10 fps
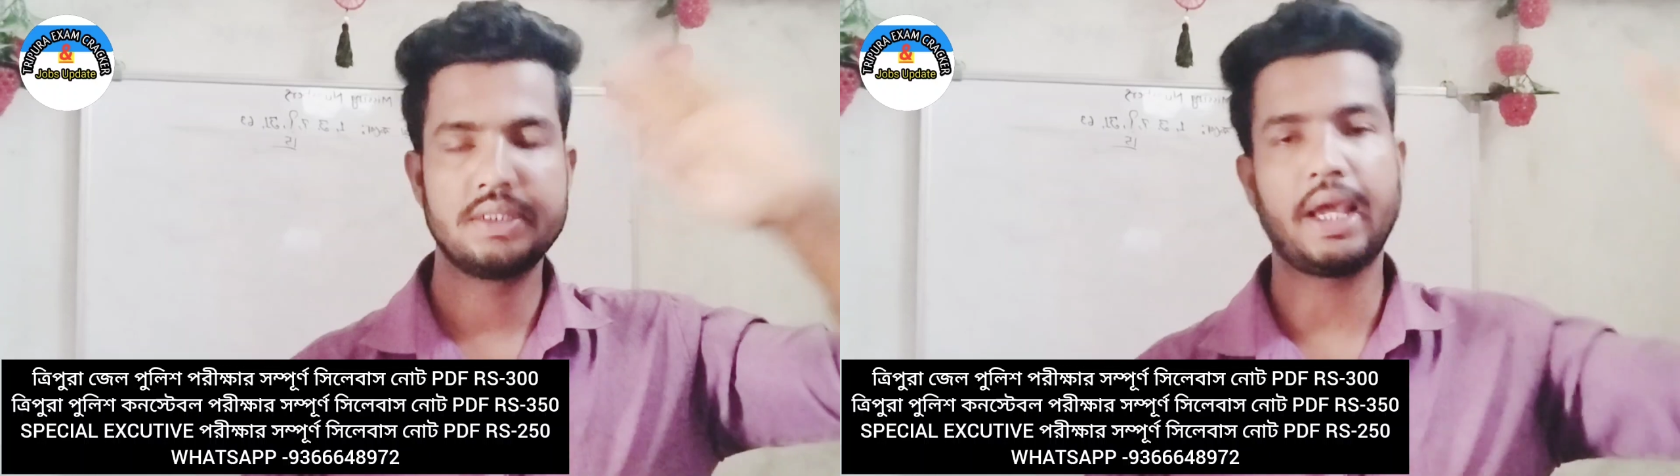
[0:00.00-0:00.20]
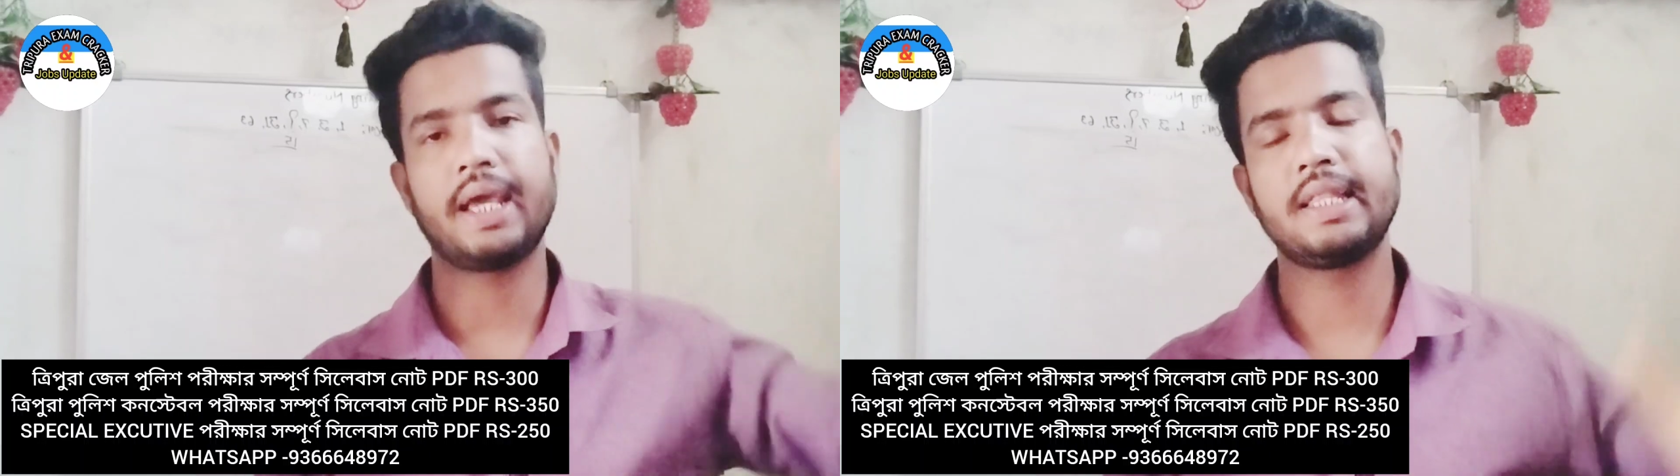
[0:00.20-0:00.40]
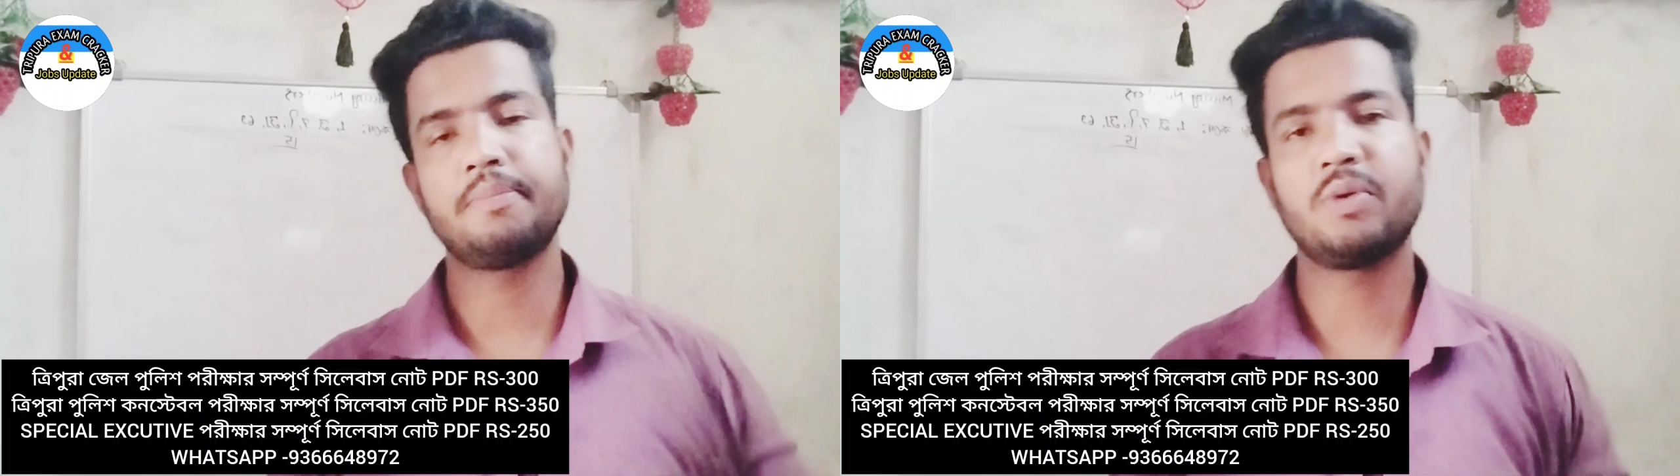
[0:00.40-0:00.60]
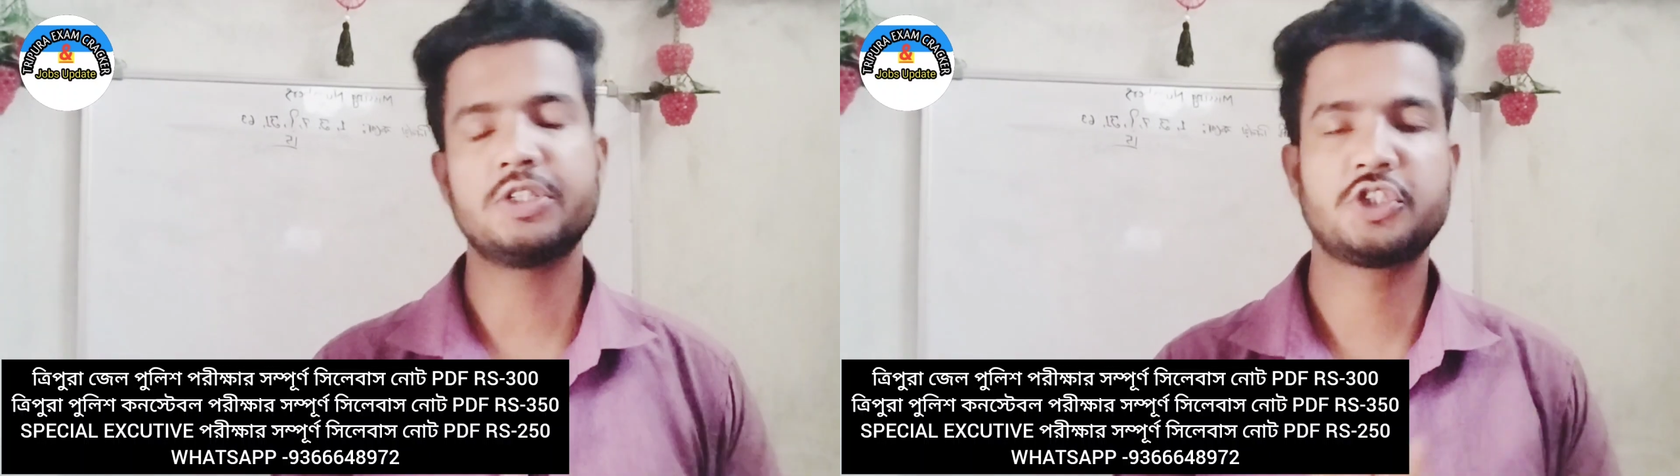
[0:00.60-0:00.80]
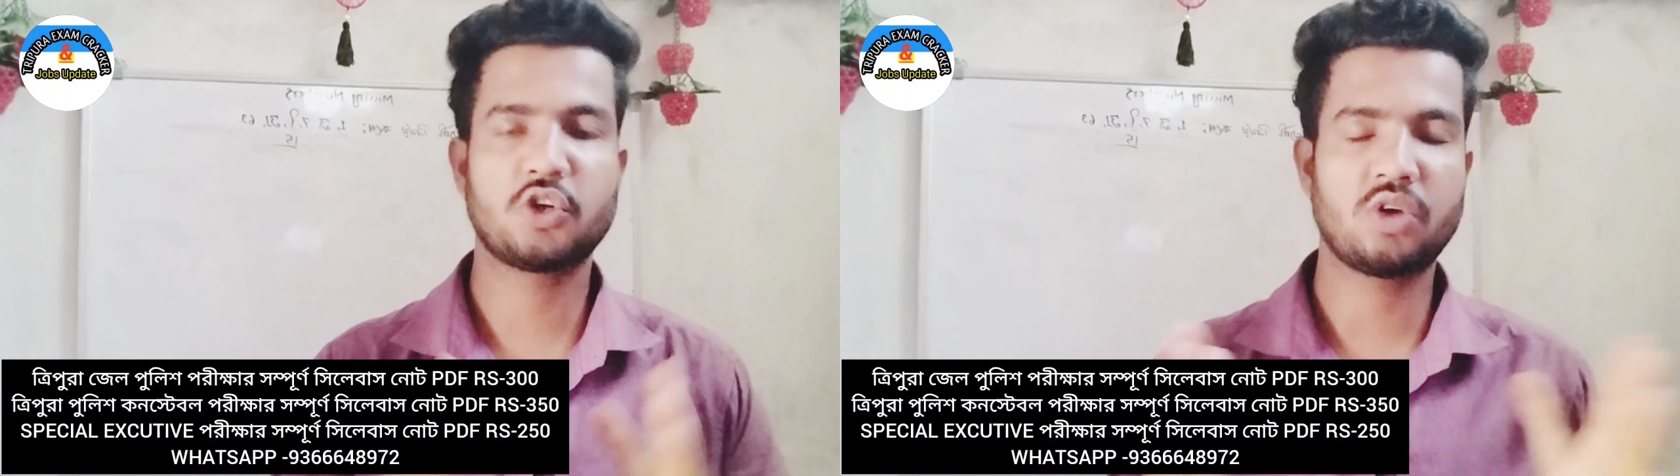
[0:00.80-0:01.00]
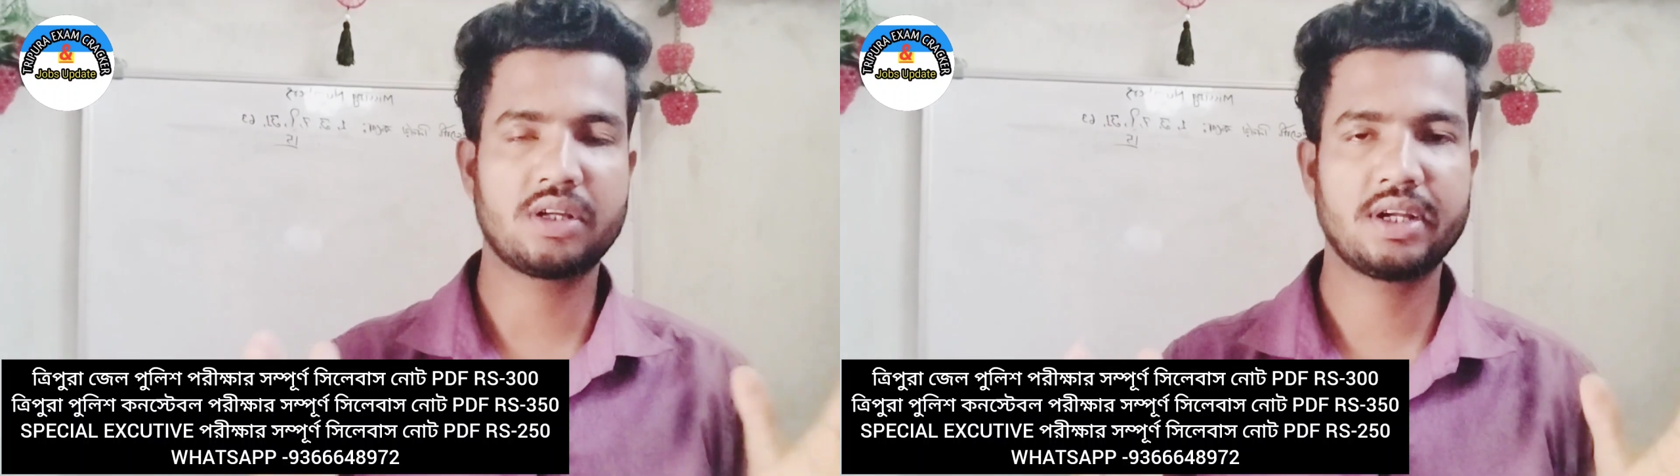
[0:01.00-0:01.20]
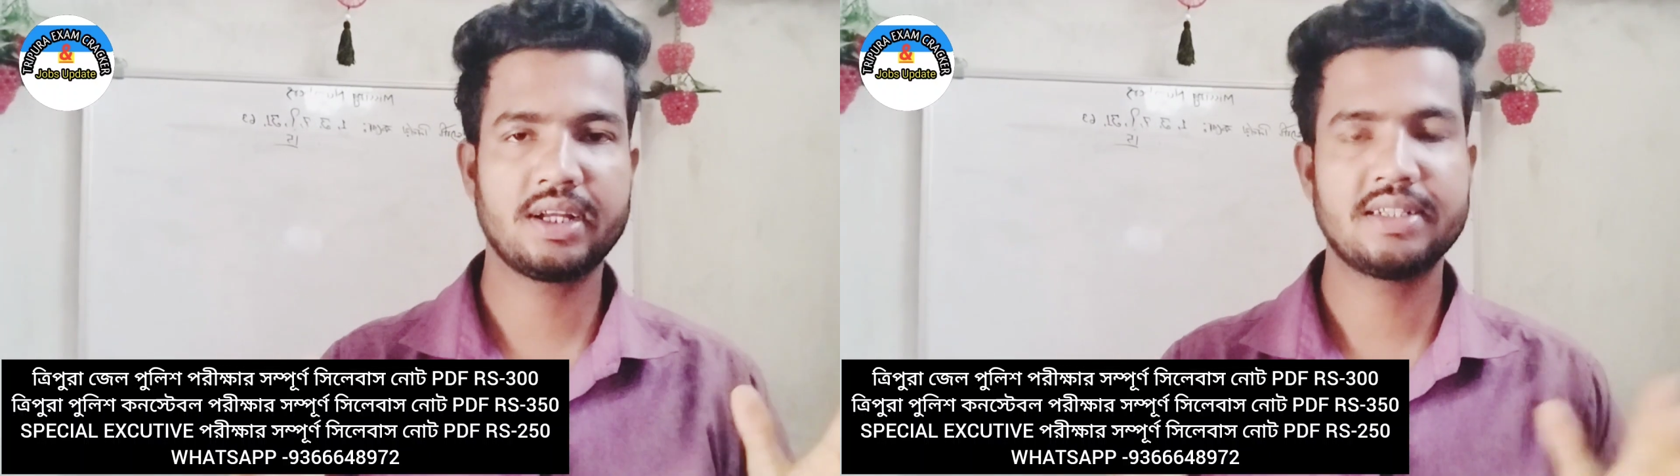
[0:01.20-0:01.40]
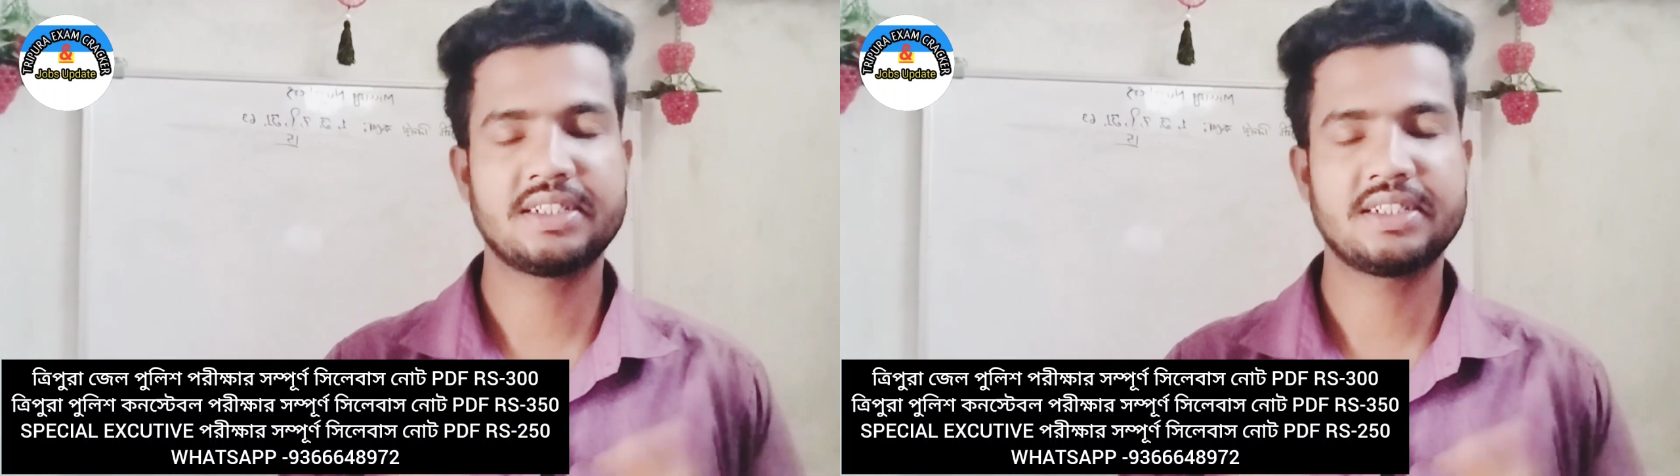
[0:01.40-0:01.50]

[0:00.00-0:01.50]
জয় হিন্দ এভরিওয়ান সকলকে